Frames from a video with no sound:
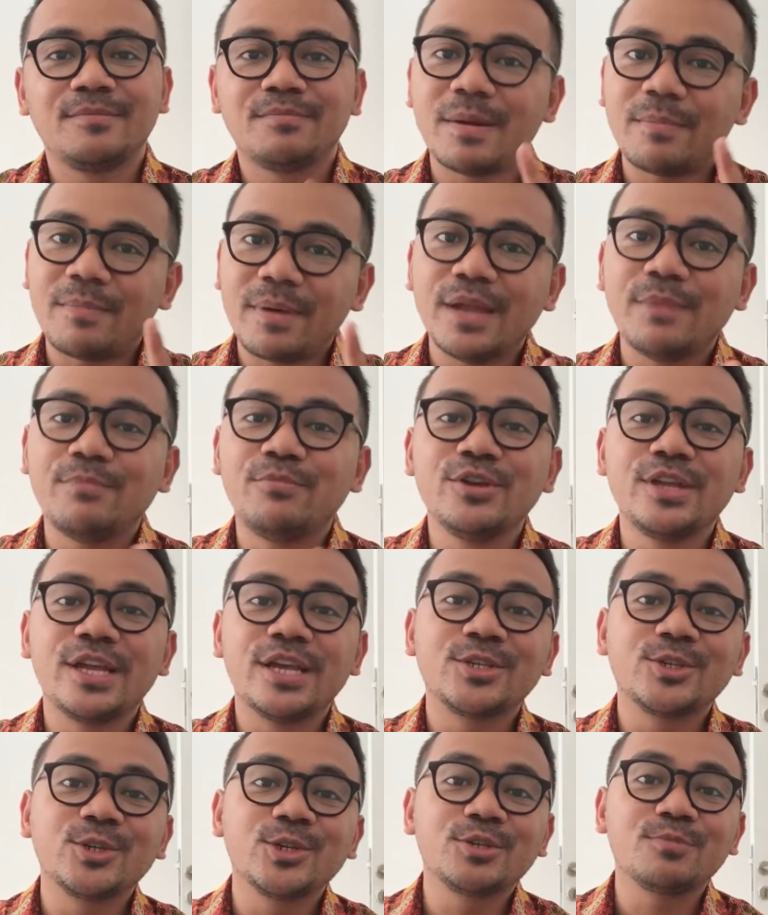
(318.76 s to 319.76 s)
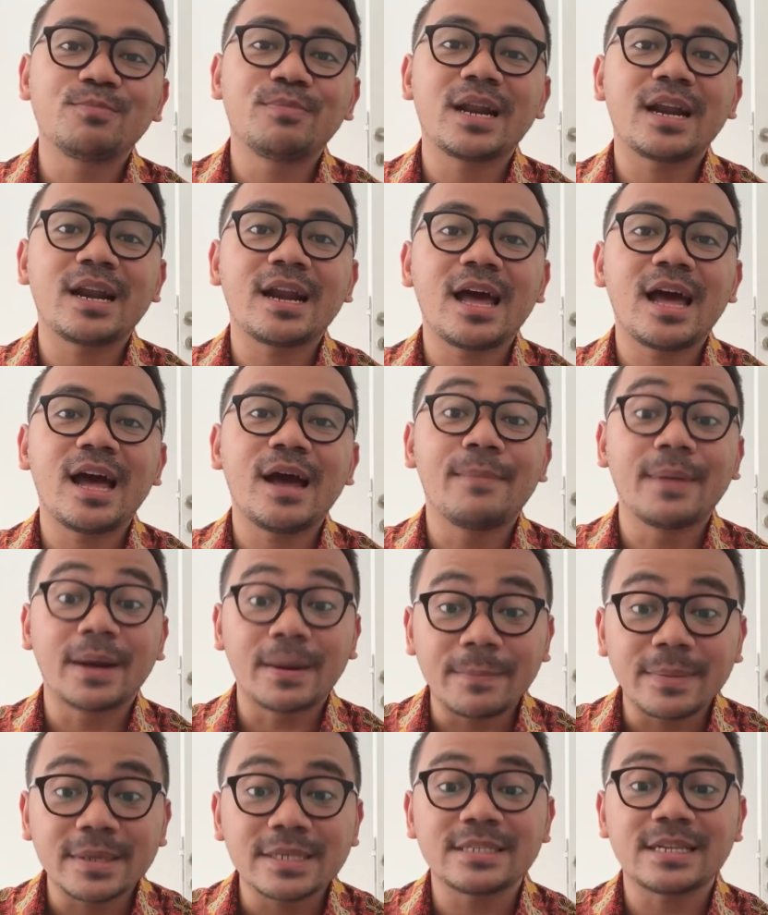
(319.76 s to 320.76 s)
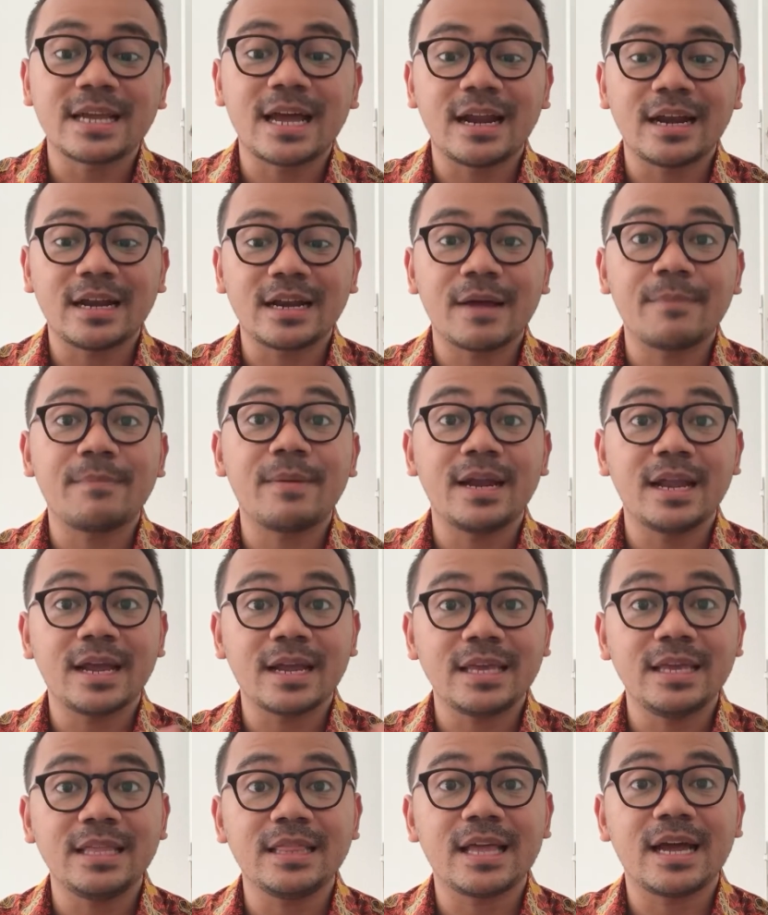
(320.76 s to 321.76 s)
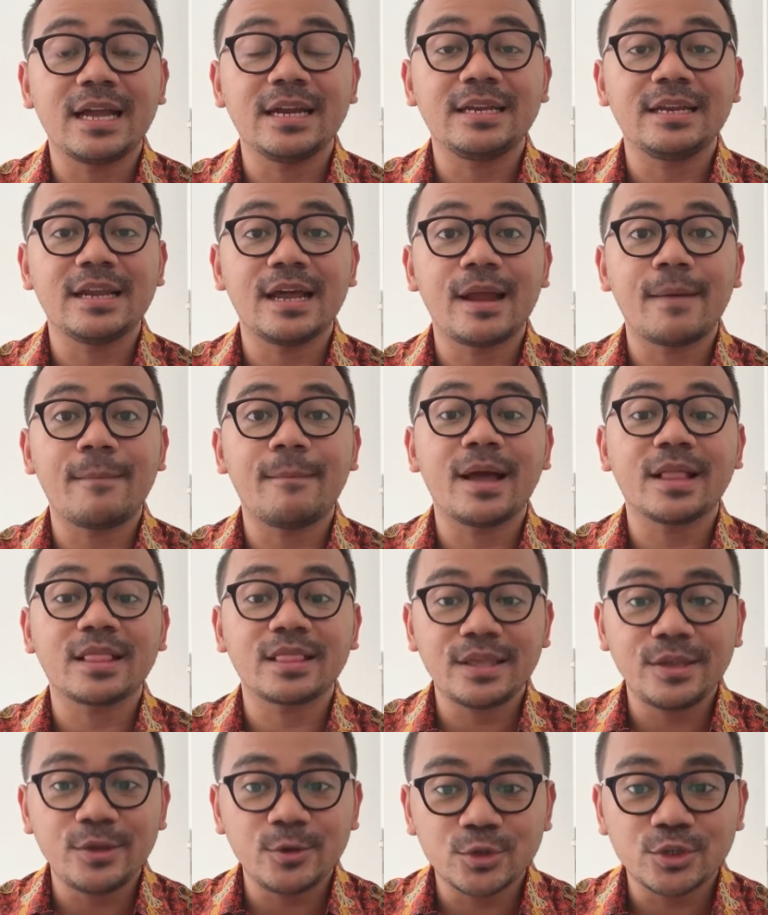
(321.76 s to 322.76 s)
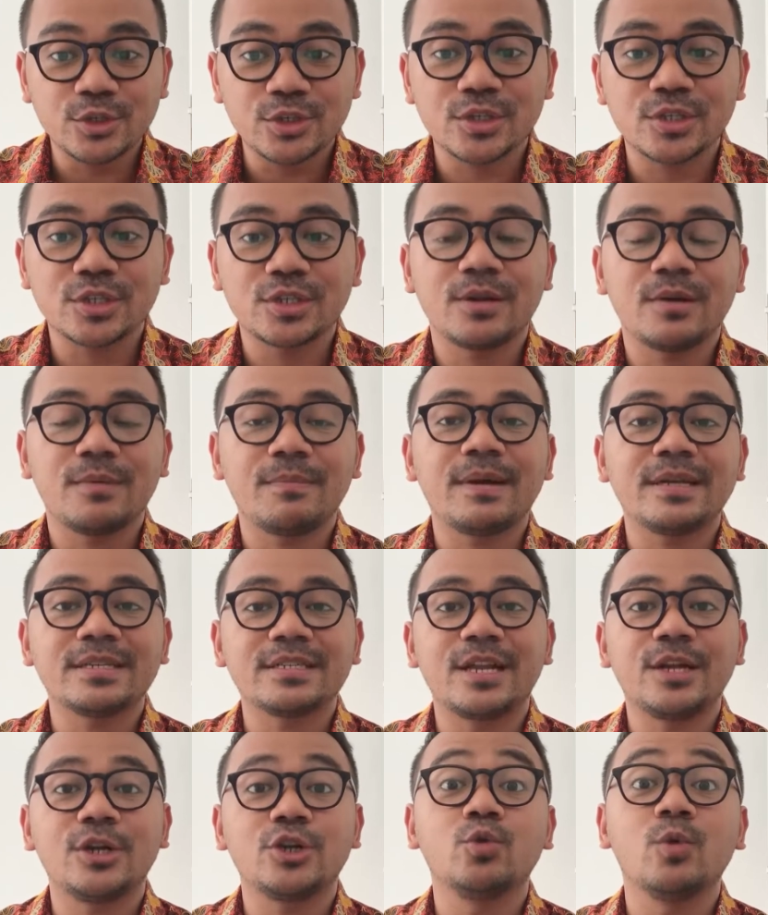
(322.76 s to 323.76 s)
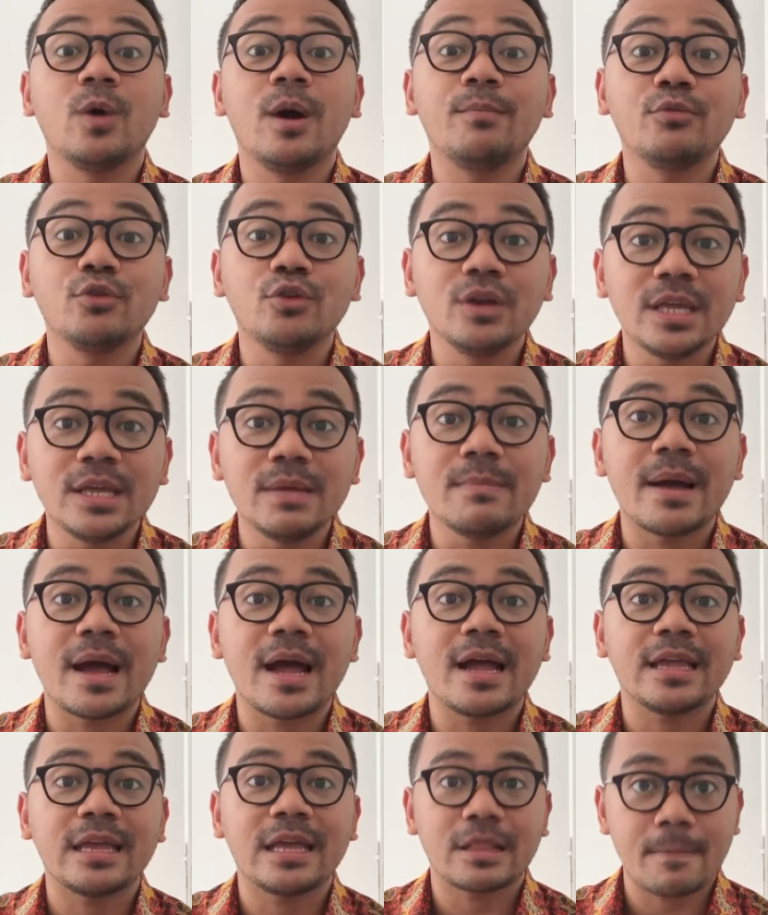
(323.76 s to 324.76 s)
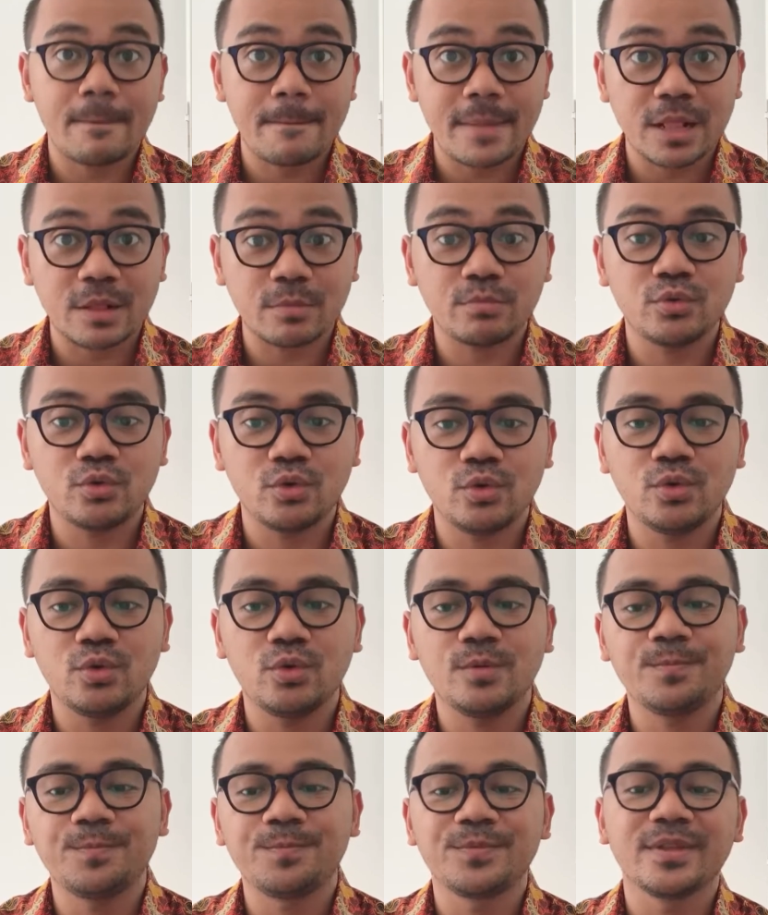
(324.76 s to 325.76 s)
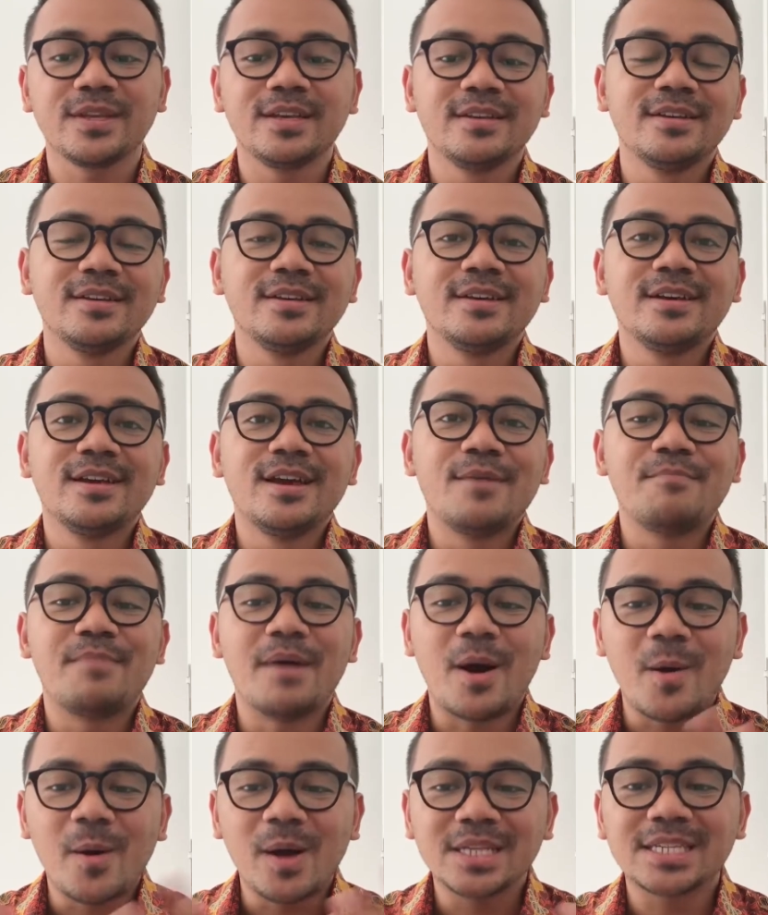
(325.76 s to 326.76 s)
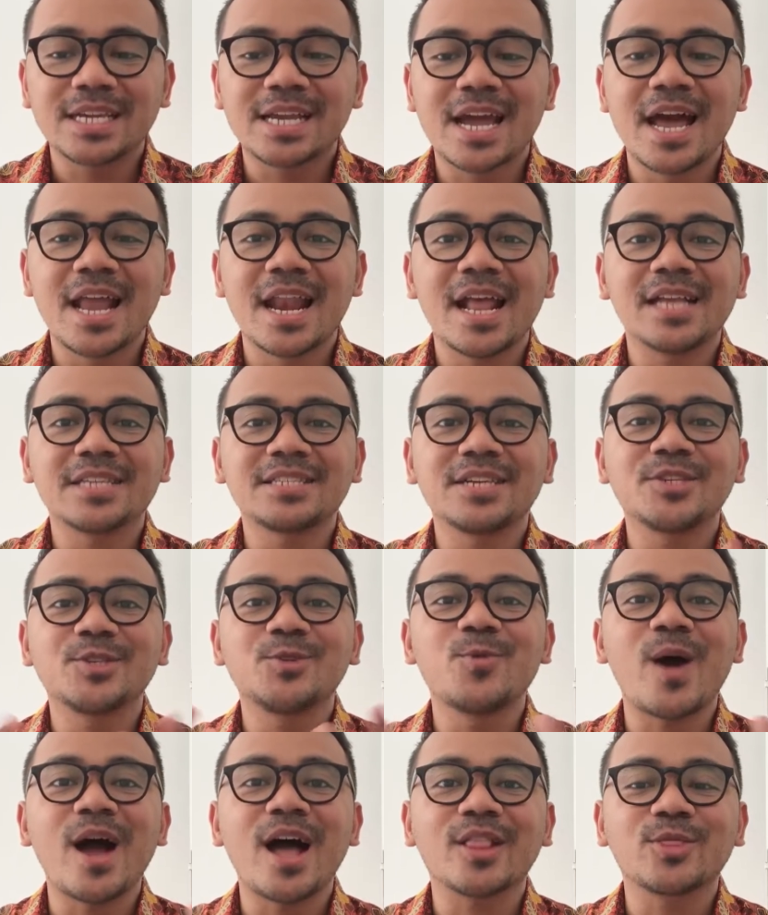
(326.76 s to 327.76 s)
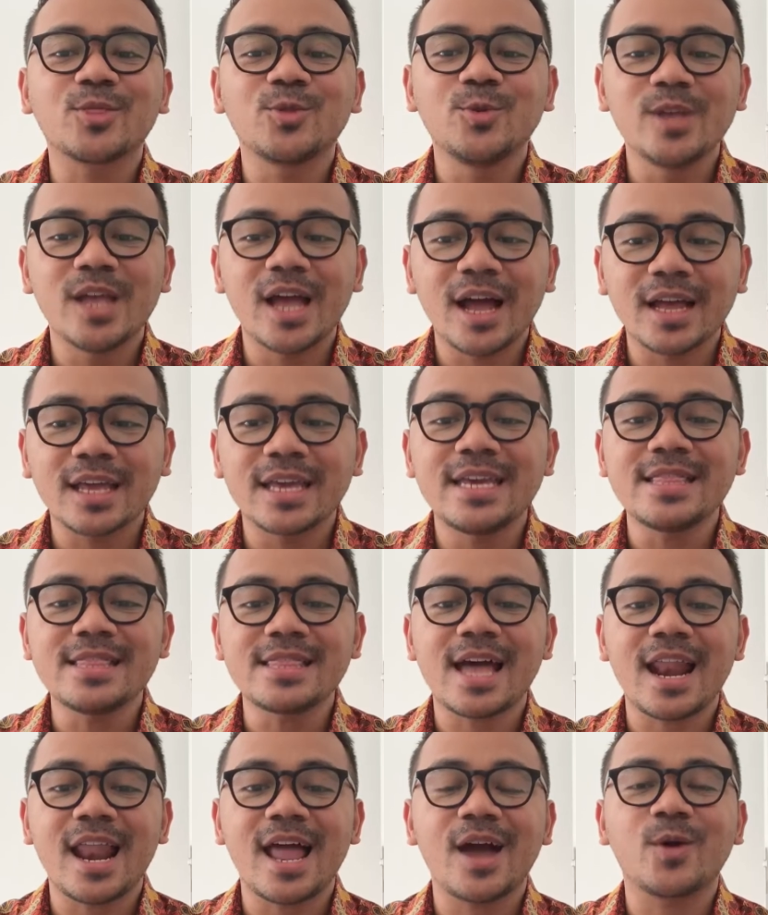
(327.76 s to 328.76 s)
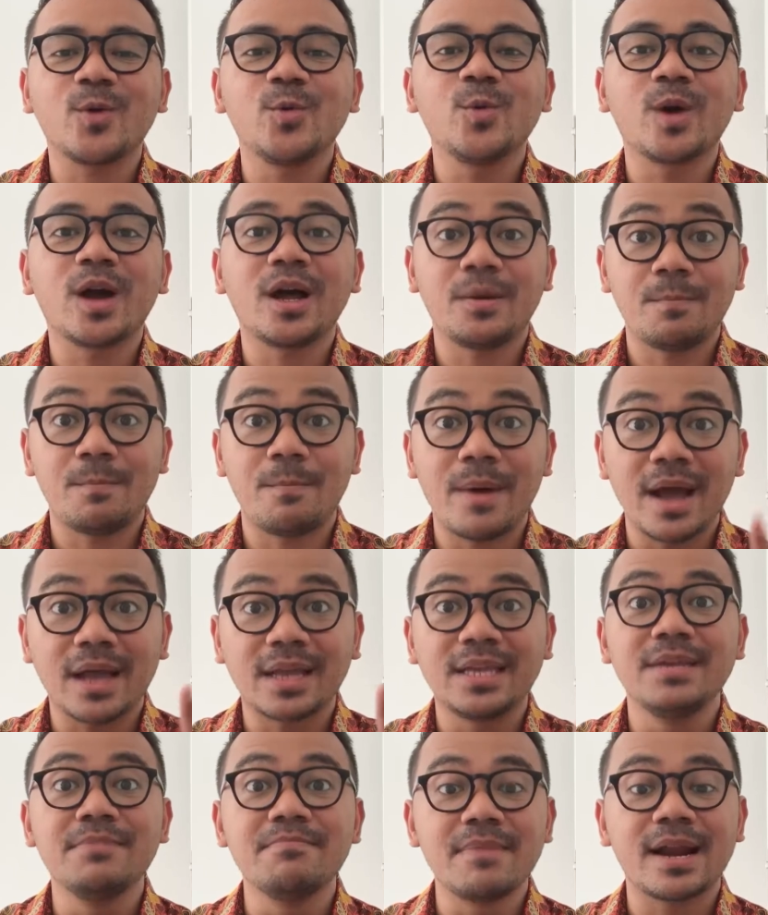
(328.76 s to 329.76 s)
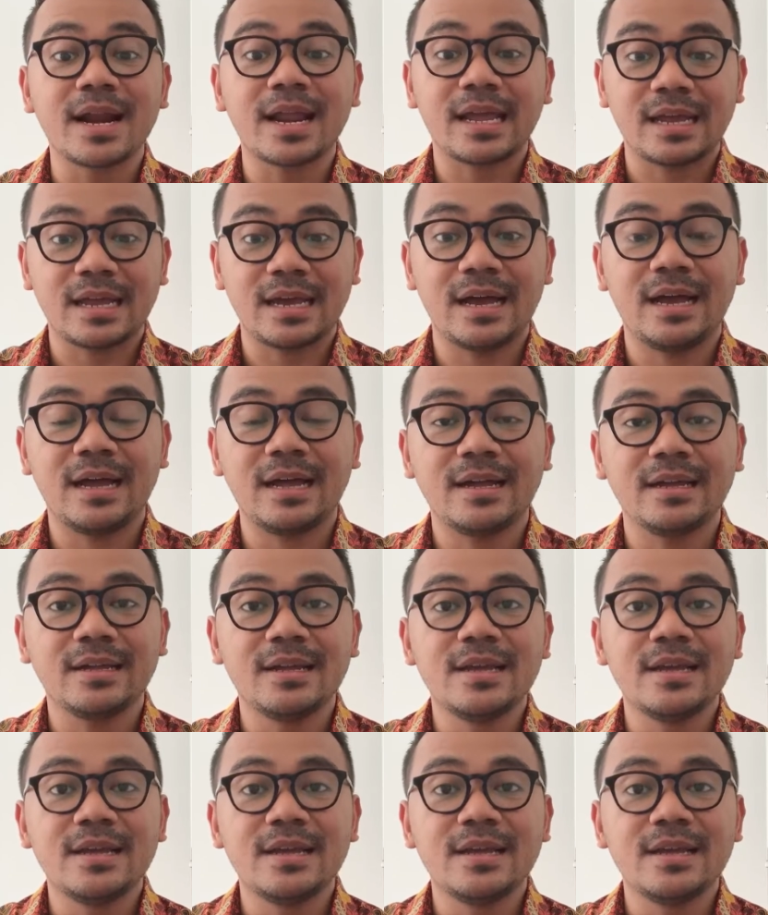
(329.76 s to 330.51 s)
Bapak Ibu Yesus pernah berpesan kepada kita di dalam Matius pasal 25 ayat 40 bahwa segala sesuatu yang kita lakukan bagi mereka,